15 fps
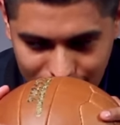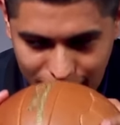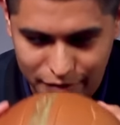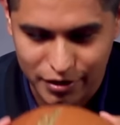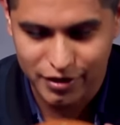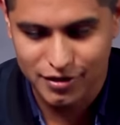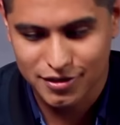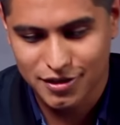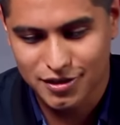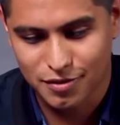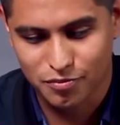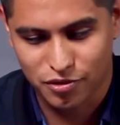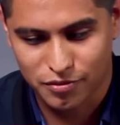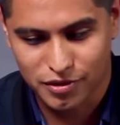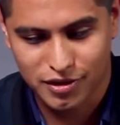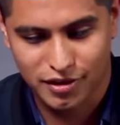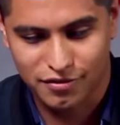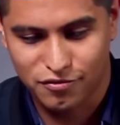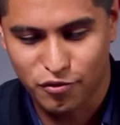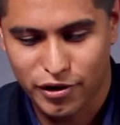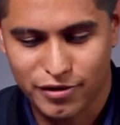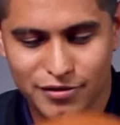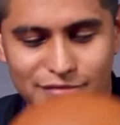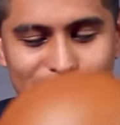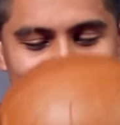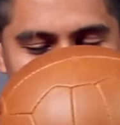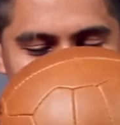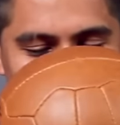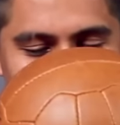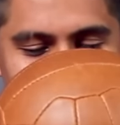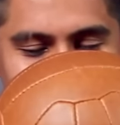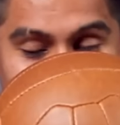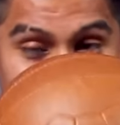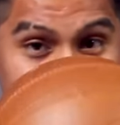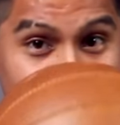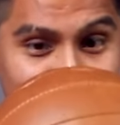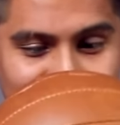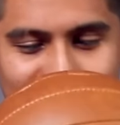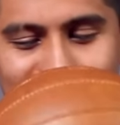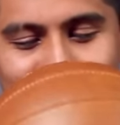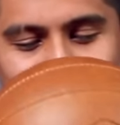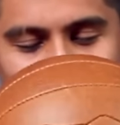Habrá que hacer esa pruebita de fuego que dicen.